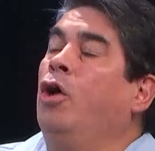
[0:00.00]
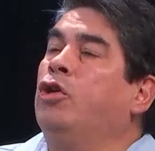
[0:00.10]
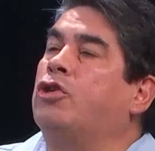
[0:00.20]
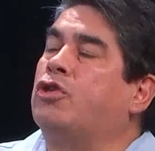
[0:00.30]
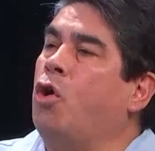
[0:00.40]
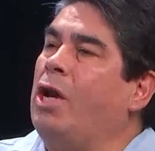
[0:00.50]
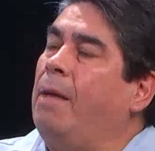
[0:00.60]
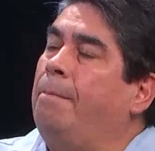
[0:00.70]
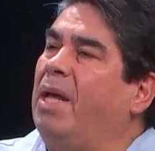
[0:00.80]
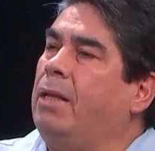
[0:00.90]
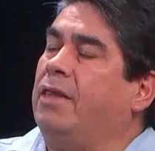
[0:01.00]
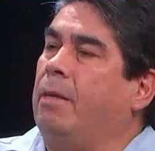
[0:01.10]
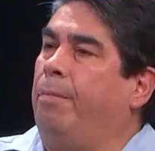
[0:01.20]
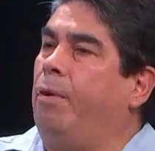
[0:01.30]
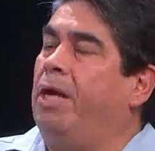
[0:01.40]

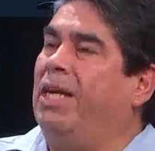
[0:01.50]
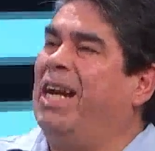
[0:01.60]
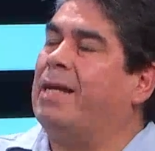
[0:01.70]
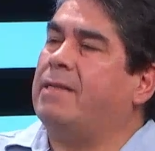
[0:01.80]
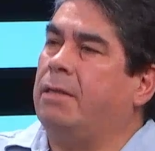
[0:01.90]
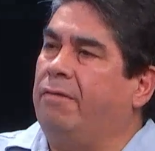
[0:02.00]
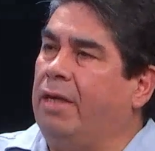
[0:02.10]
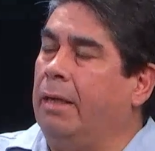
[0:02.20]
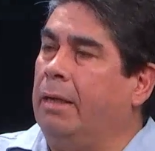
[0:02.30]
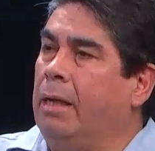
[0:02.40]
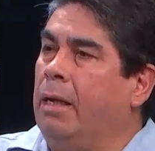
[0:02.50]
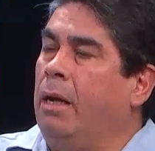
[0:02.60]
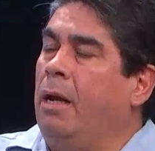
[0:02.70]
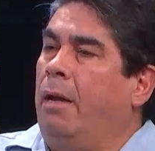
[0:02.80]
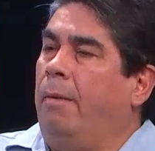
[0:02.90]
solamente pueden recibir
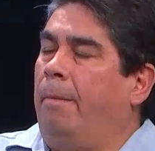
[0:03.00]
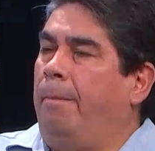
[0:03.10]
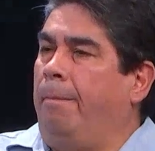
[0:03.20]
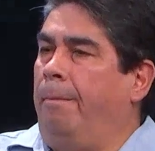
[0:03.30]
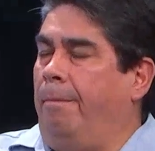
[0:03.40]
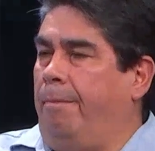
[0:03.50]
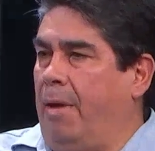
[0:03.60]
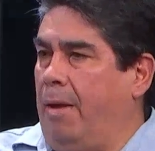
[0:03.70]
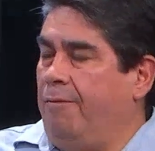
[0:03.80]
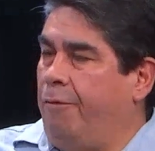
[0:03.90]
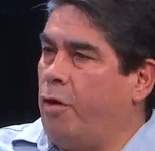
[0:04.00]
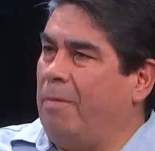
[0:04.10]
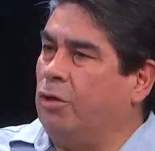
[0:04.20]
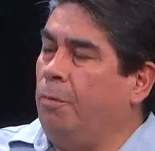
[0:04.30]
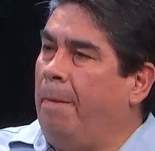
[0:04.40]
en
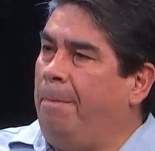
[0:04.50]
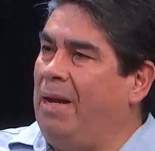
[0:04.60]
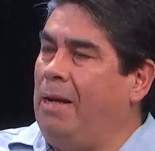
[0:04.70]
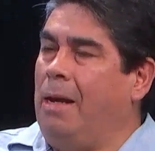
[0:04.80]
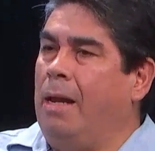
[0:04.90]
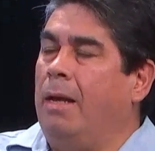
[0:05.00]
formato papel